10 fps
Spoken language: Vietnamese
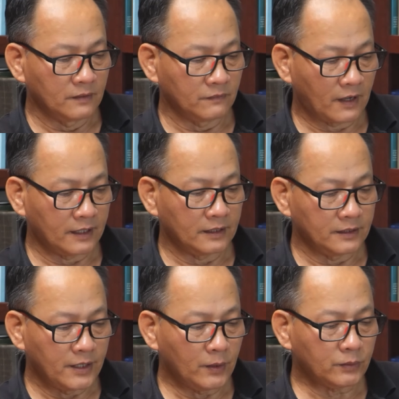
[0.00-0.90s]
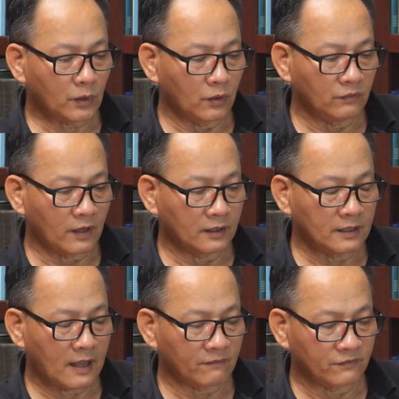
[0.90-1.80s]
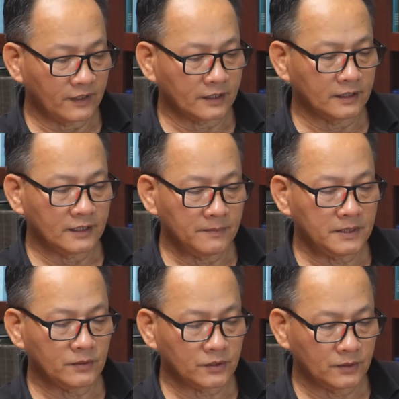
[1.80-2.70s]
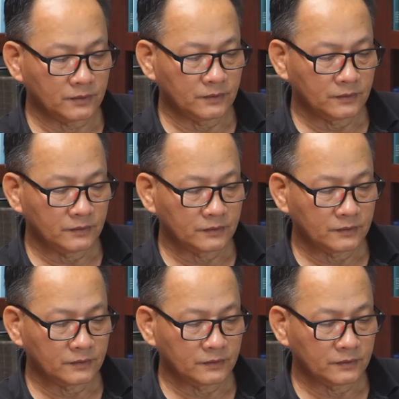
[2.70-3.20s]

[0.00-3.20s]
Vậy nếu tôi vẫn làm việc deep yield true